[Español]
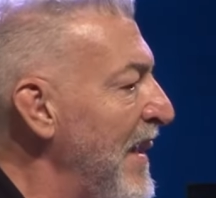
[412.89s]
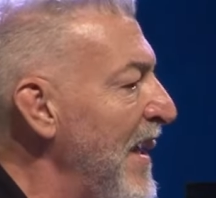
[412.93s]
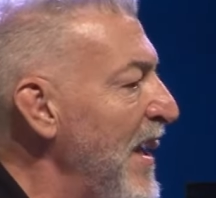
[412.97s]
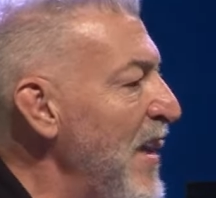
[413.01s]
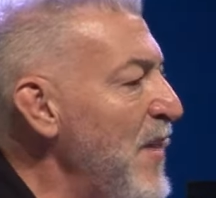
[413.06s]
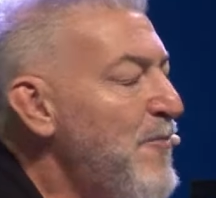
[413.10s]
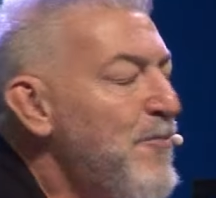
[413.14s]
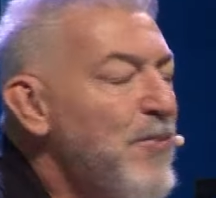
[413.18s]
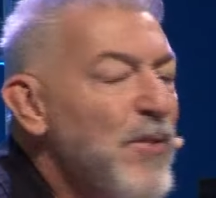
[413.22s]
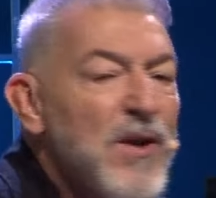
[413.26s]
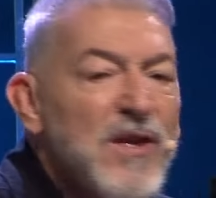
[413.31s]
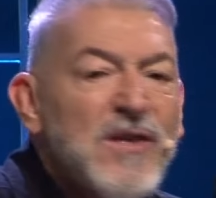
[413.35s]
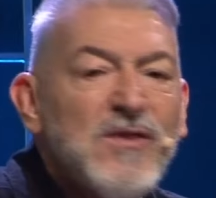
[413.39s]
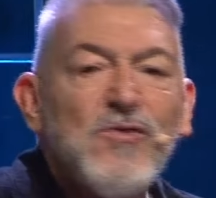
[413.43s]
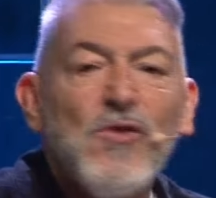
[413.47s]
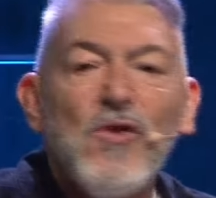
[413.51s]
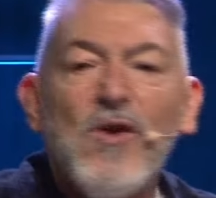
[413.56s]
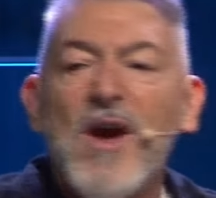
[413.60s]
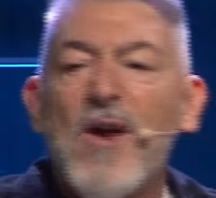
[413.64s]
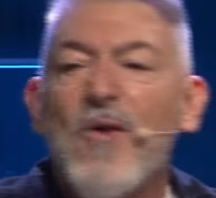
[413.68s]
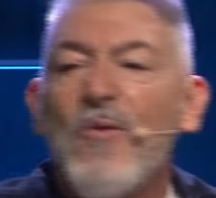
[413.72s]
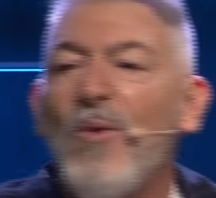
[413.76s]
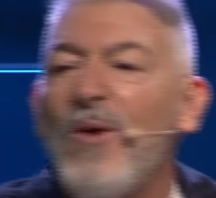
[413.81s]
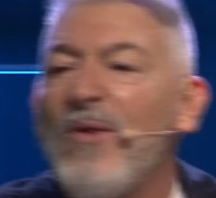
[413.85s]
Es por eso
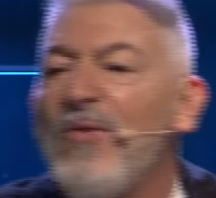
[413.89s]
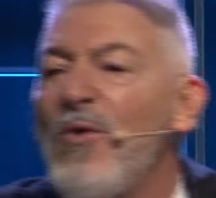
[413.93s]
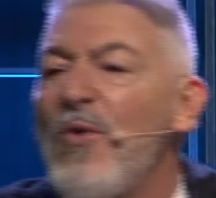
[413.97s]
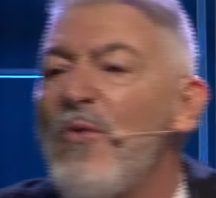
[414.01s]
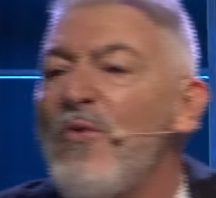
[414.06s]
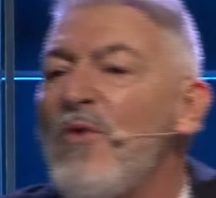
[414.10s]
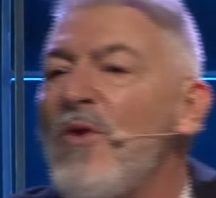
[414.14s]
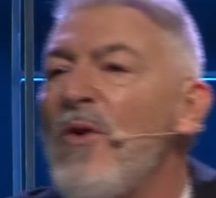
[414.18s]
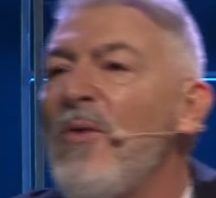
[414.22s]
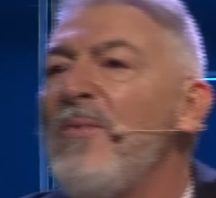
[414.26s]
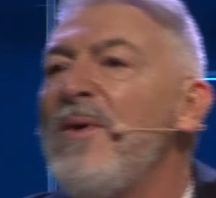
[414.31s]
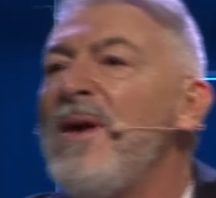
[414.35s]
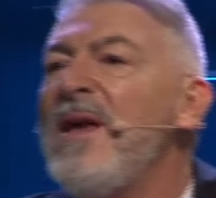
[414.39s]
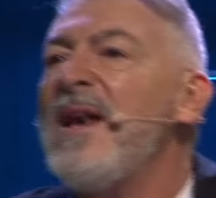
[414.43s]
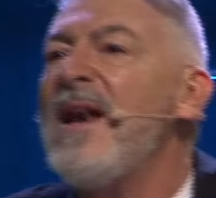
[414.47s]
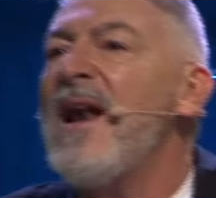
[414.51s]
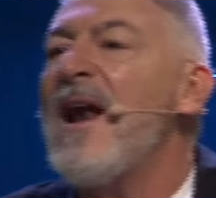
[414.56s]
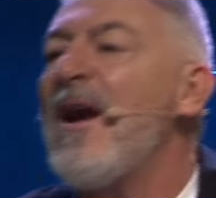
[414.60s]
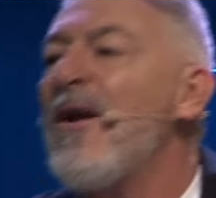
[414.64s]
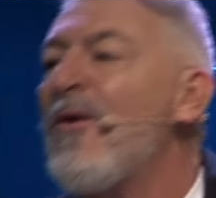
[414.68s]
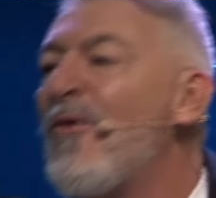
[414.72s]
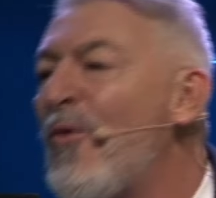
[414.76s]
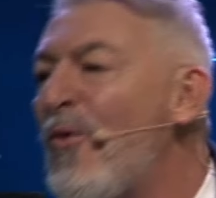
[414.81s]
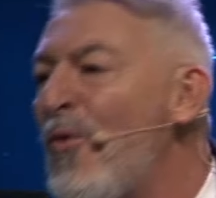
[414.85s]
que cuando uno viene
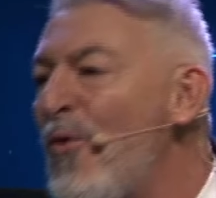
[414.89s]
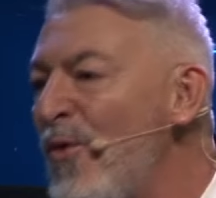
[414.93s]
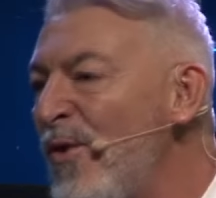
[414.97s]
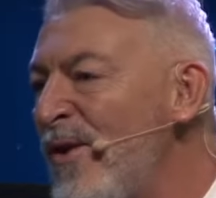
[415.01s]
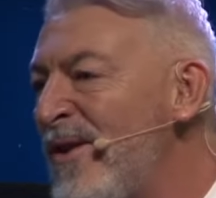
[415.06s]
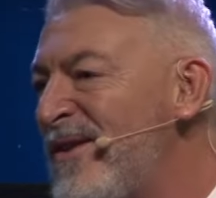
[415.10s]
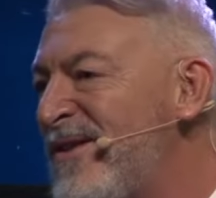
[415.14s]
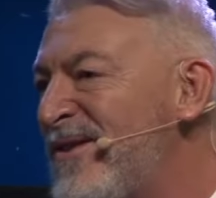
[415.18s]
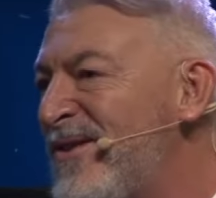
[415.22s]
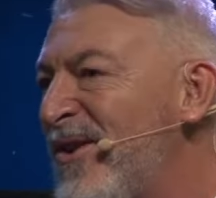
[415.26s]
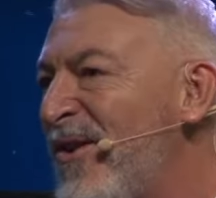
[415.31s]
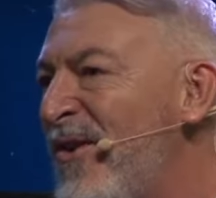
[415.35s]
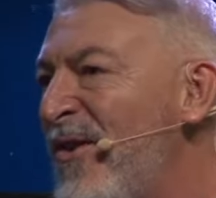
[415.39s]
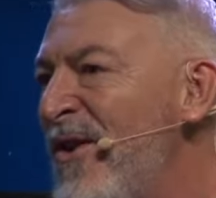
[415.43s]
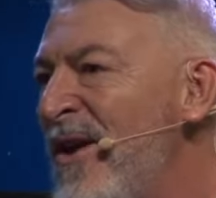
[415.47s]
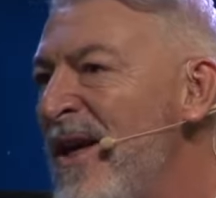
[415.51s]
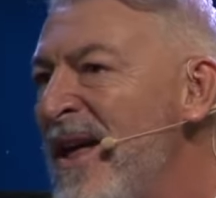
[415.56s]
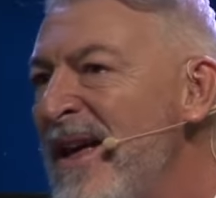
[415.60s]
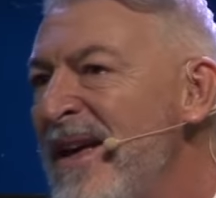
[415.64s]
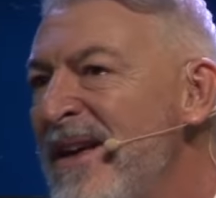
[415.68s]
al culto,